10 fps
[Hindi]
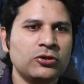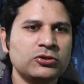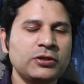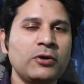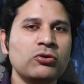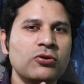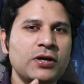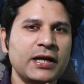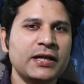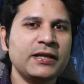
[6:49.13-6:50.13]
तो जब मैं उनको
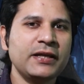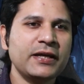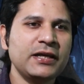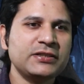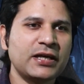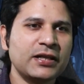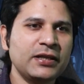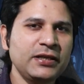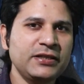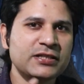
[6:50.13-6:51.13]
खाना देने के लिए जा रहा
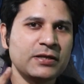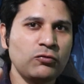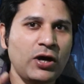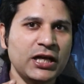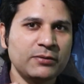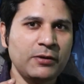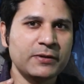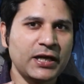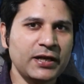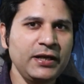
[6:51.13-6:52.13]
था ये सब वो आत्मा
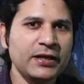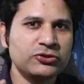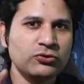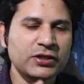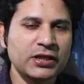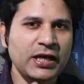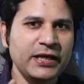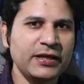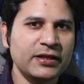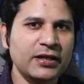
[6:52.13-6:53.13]
बता रही है जो इनकी
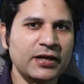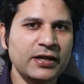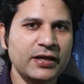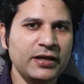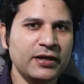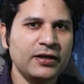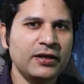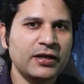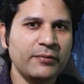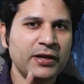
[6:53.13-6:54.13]
ताई के अंदर आ रखी है
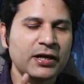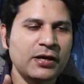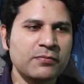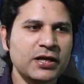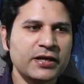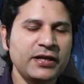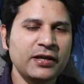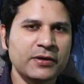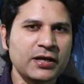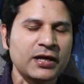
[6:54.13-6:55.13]
कि मेरा नाम कक्की
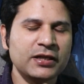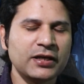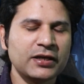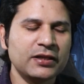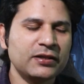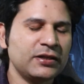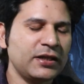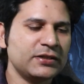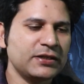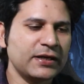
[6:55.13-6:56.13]
है मैं खाना जा
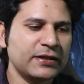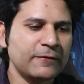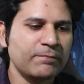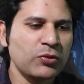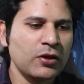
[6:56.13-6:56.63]
देने जा रहा था